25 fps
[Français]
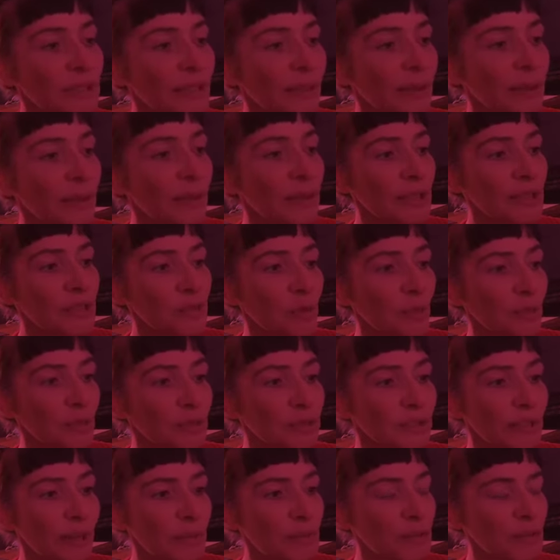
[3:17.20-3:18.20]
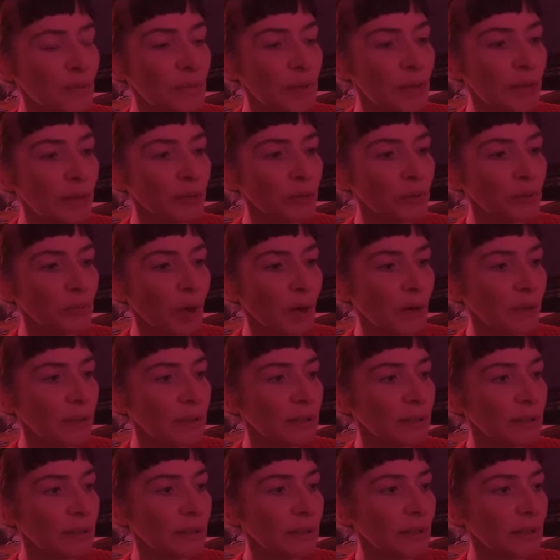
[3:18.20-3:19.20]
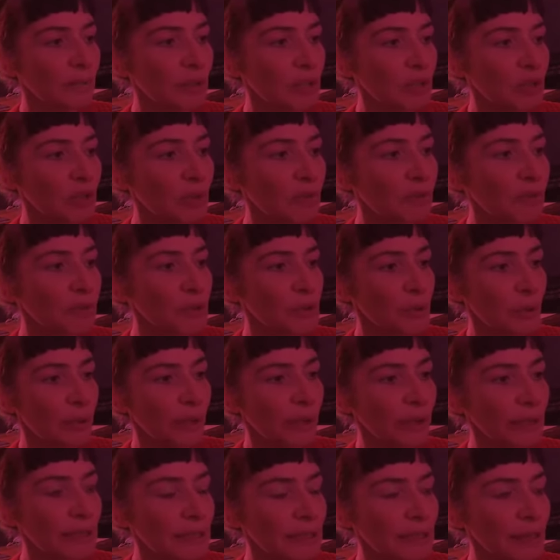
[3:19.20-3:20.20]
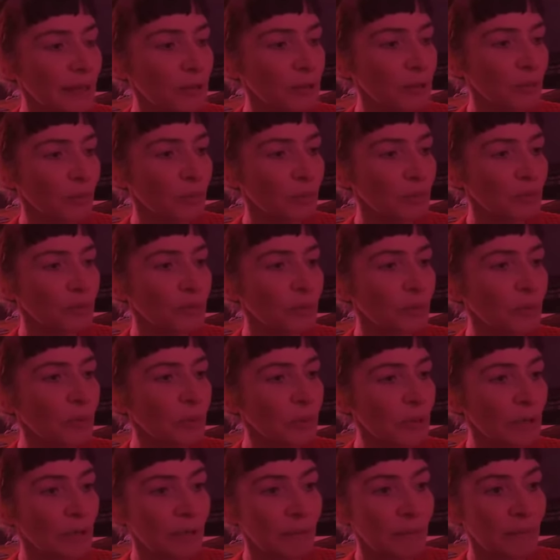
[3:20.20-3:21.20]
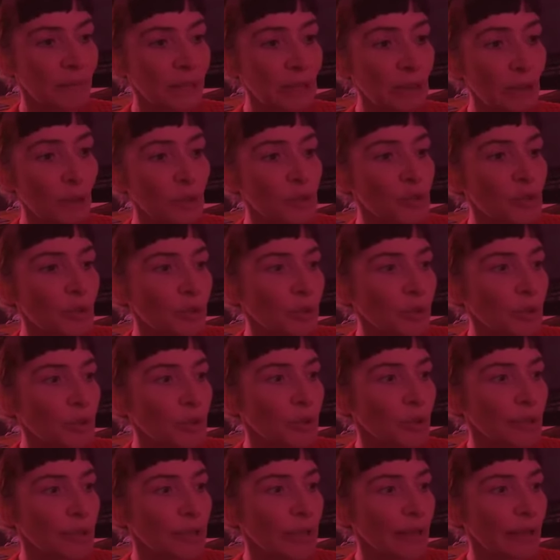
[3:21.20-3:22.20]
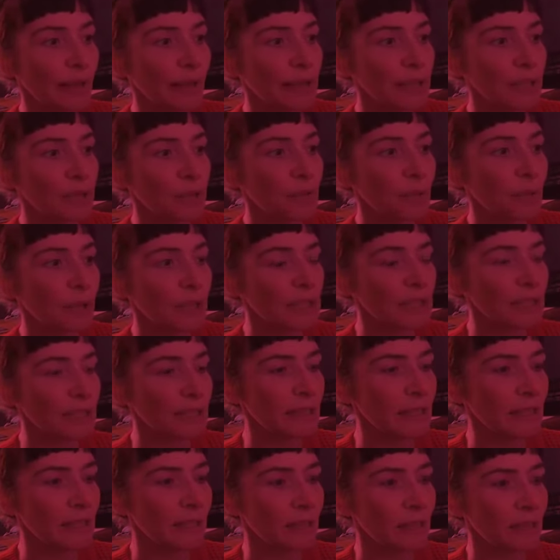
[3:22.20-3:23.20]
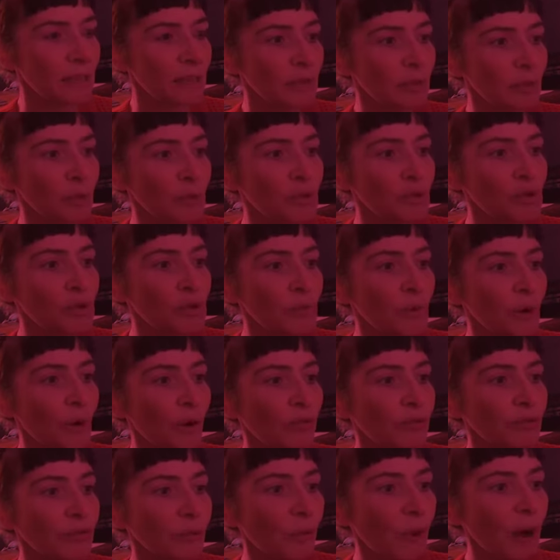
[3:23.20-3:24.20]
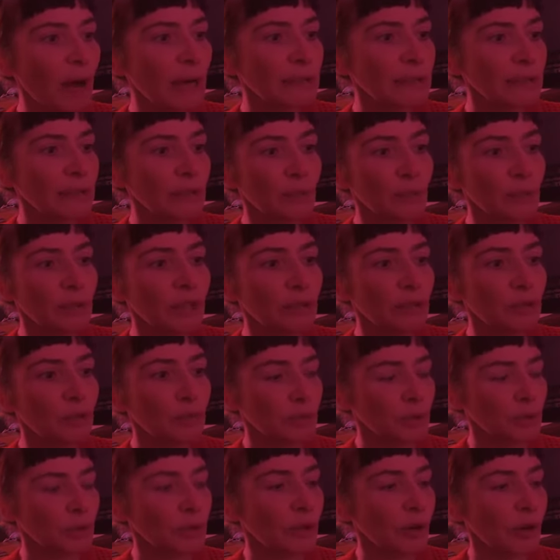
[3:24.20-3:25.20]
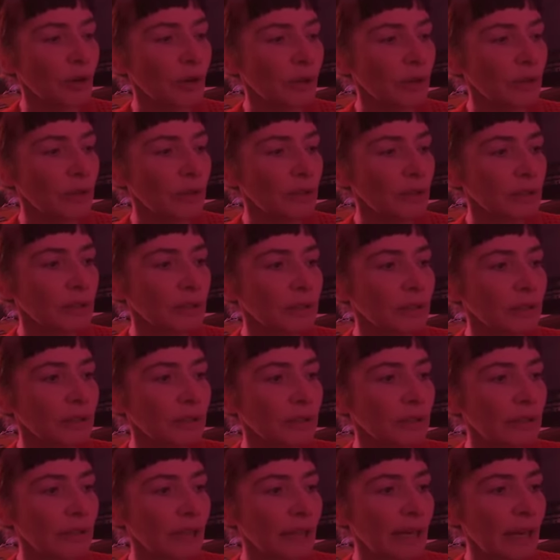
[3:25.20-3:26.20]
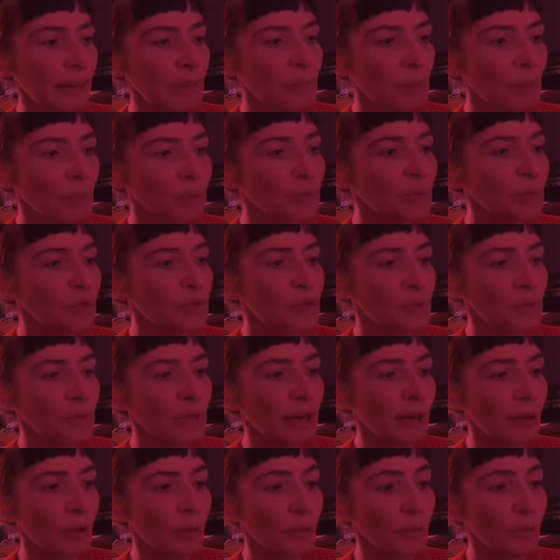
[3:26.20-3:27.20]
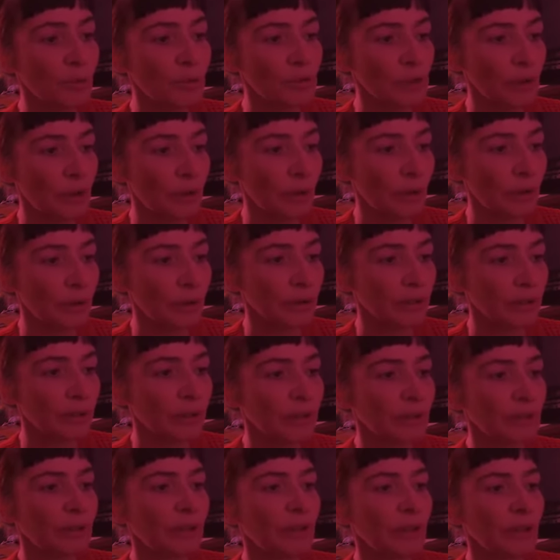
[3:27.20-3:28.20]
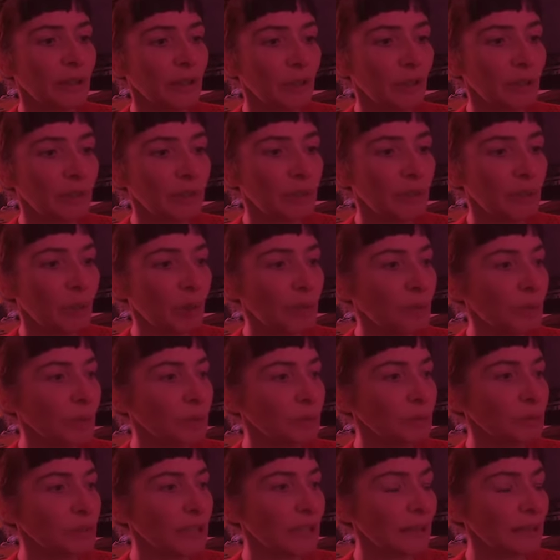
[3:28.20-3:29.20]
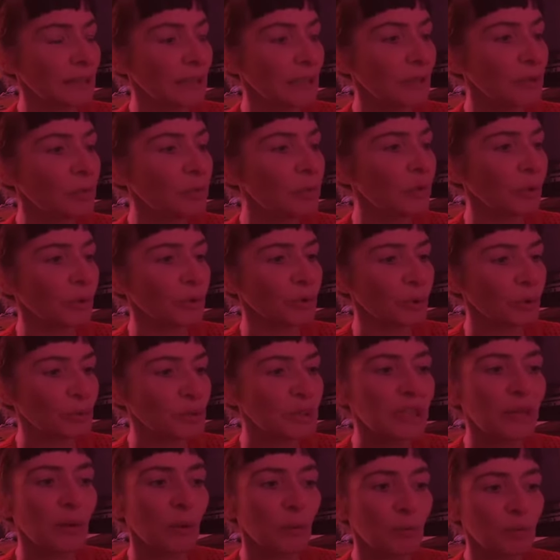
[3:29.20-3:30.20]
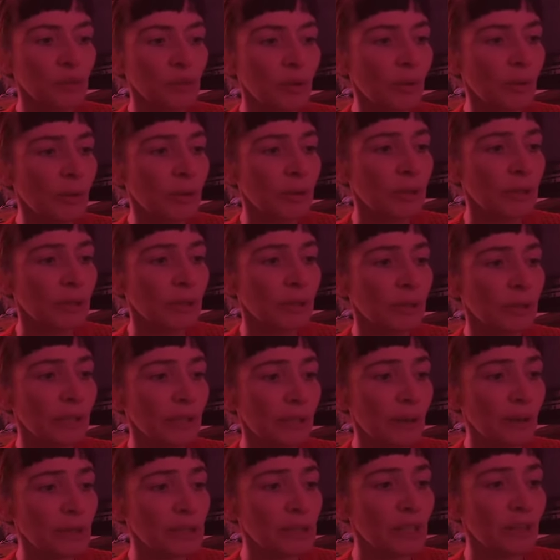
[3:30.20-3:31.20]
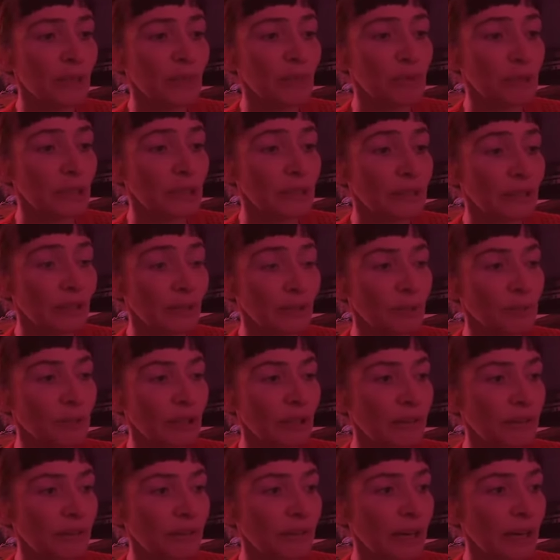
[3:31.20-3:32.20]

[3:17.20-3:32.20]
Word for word: insurmontable s'empara de moi. Mes cheveux se hérissèrent sur mon front, mes dents s'entrechoquèrent à se briser, une sueur froide inonda tout mon corps. La pendule sonna onze heures. Le vibrement du dernier coup retentit longtemps, et lorsqu'il fut éteint tout à fait.